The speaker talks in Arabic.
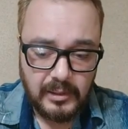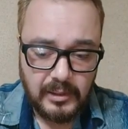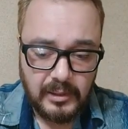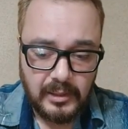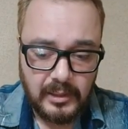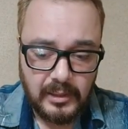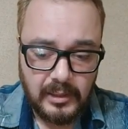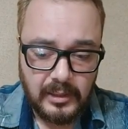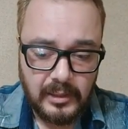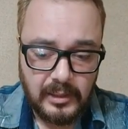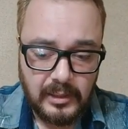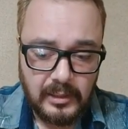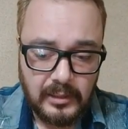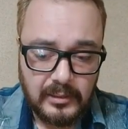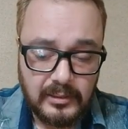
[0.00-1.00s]
آه،
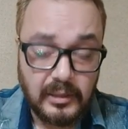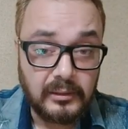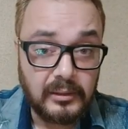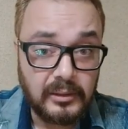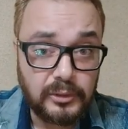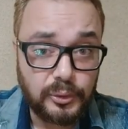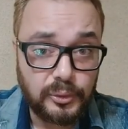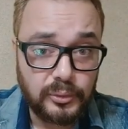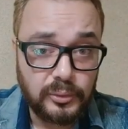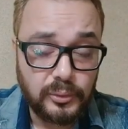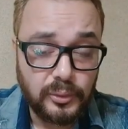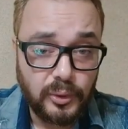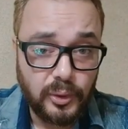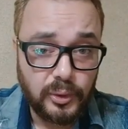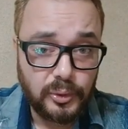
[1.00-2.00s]
آه، صديقته
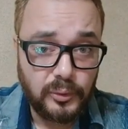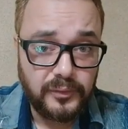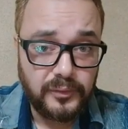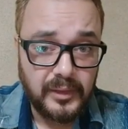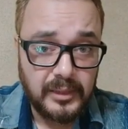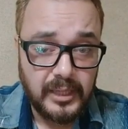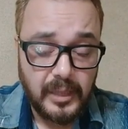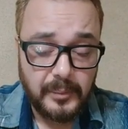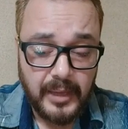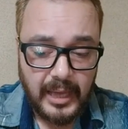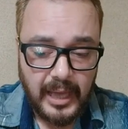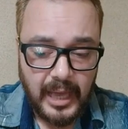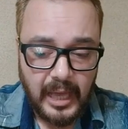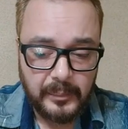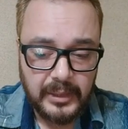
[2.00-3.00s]
واخته الفنانه مها
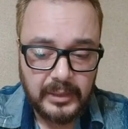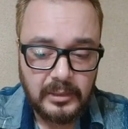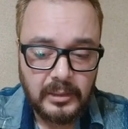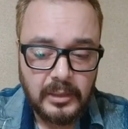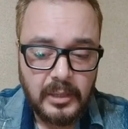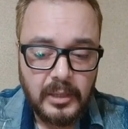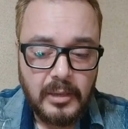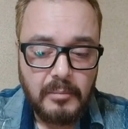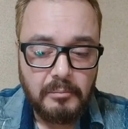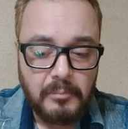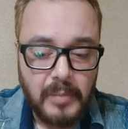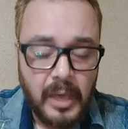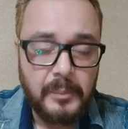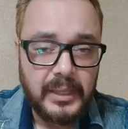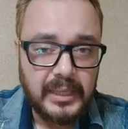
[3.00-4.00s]
احمد
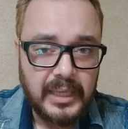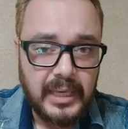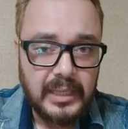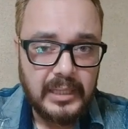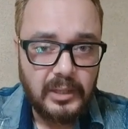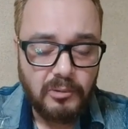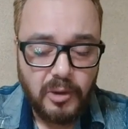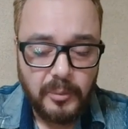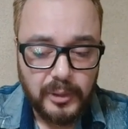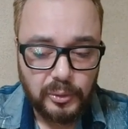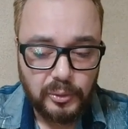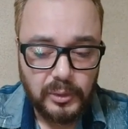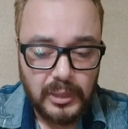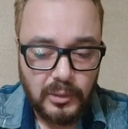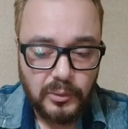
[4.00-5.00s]
مهما كان اللي هو
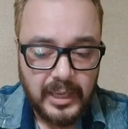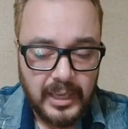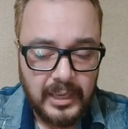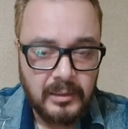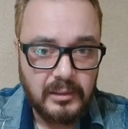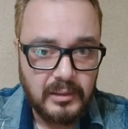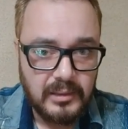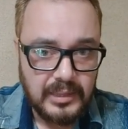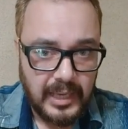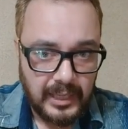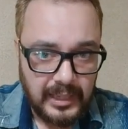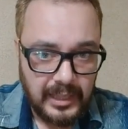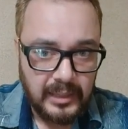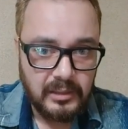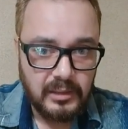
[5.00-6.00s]
برضو لو كان
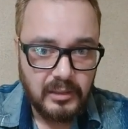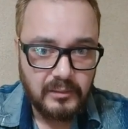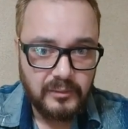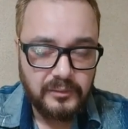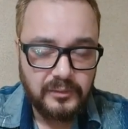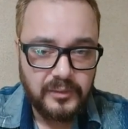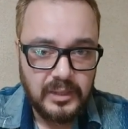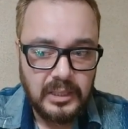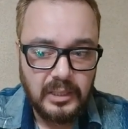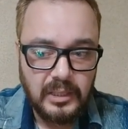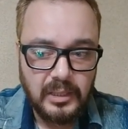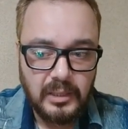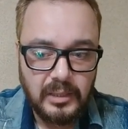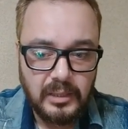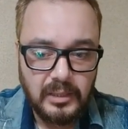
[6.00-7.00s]
زعلان في
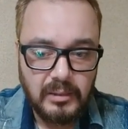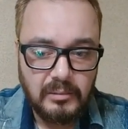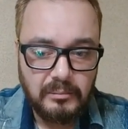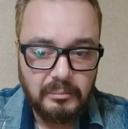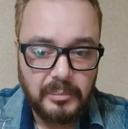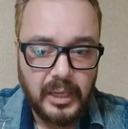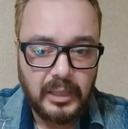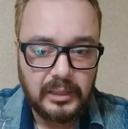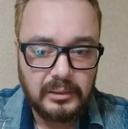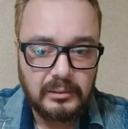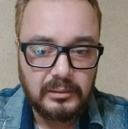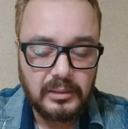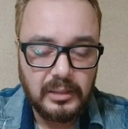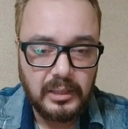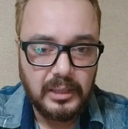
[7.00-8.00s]
آه، بعض
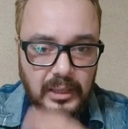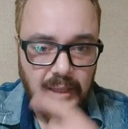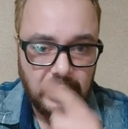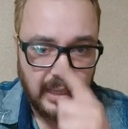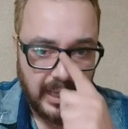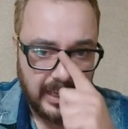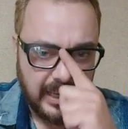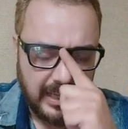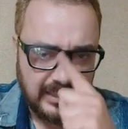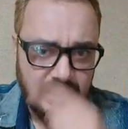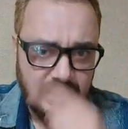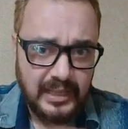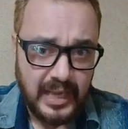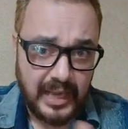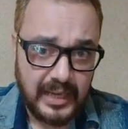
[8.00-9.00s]
الحاجات
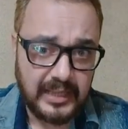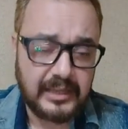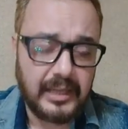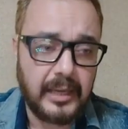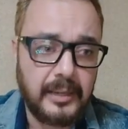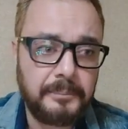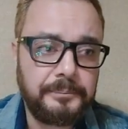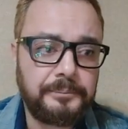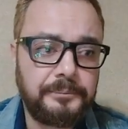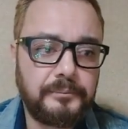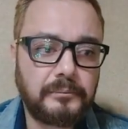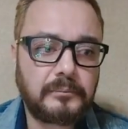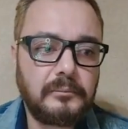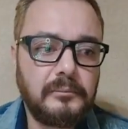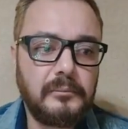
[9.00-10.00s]
اللي قالتها
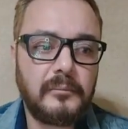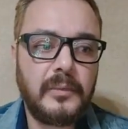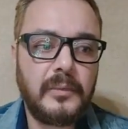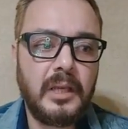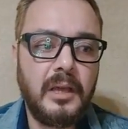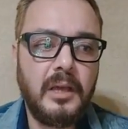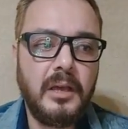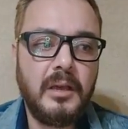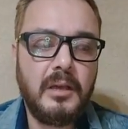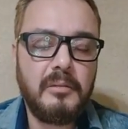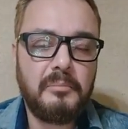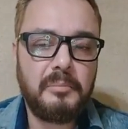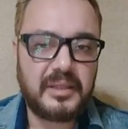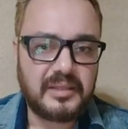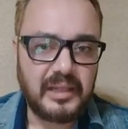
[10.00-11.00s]

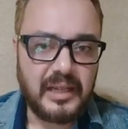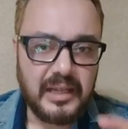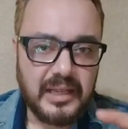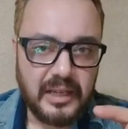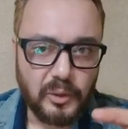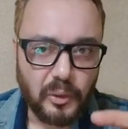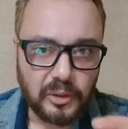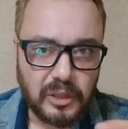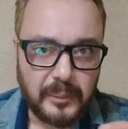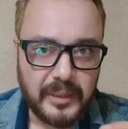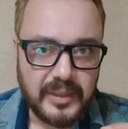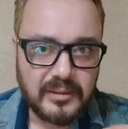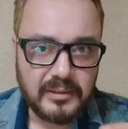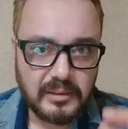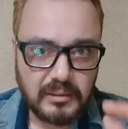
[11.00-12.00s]
بس انا ليا نقطه
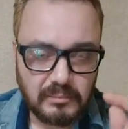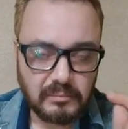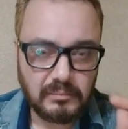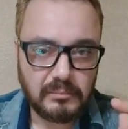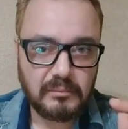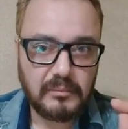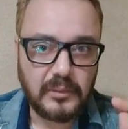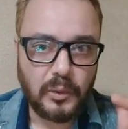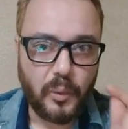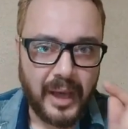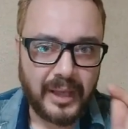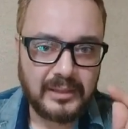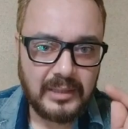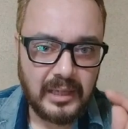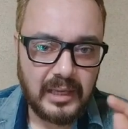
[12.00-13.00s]
بس
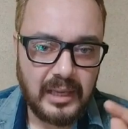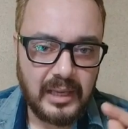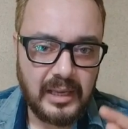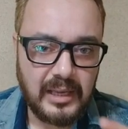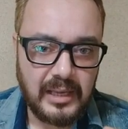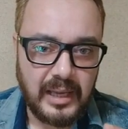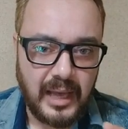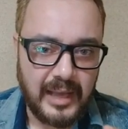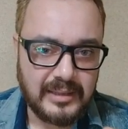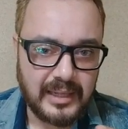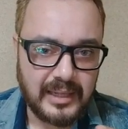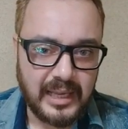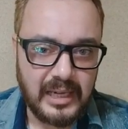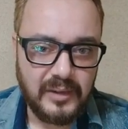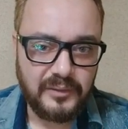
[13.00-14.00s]
واحده عايز
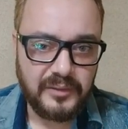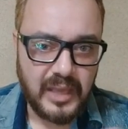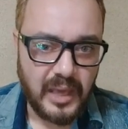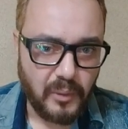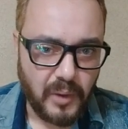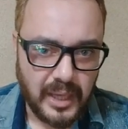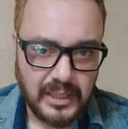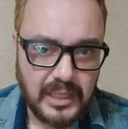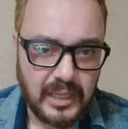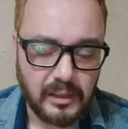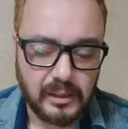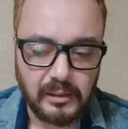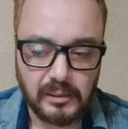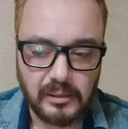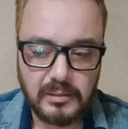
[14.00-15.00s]
اتكلم فيها وهنهيها
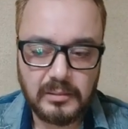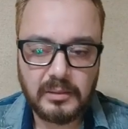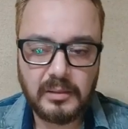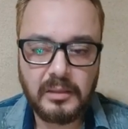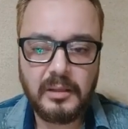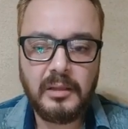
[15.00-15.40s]
خالص